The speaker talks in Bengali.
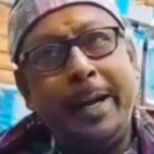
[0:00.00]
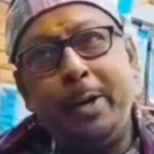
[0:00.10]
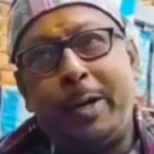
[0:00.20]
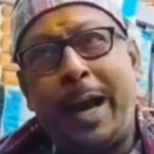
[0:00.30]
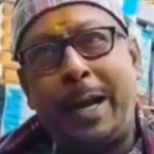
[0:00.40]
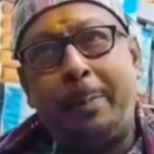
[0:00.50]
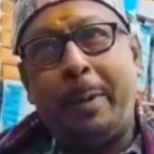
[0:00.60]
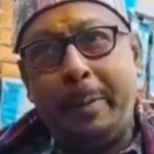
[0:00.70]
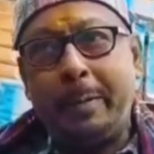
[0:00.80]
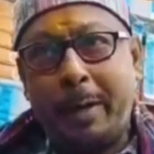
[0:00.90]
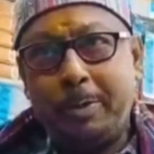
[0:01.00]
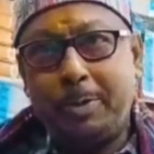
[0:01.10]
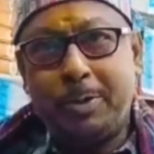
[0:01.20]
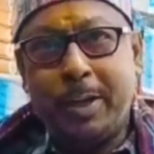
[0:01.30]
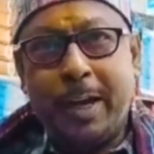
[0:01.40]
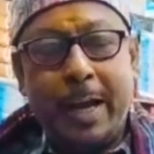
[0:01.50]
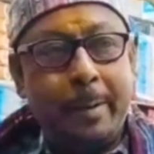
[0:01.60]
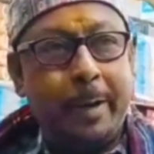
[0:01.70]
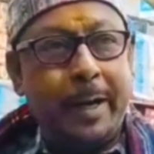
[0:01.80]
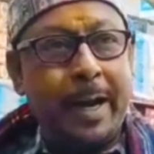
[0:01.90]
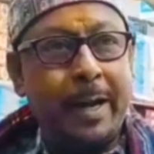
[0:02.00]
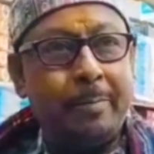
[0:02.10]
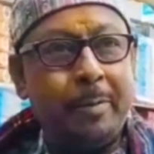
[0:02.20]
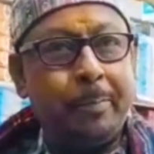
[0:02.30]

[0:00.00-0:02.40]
ইনিও খেলাপ্রেমিক মানুষ এবং এনার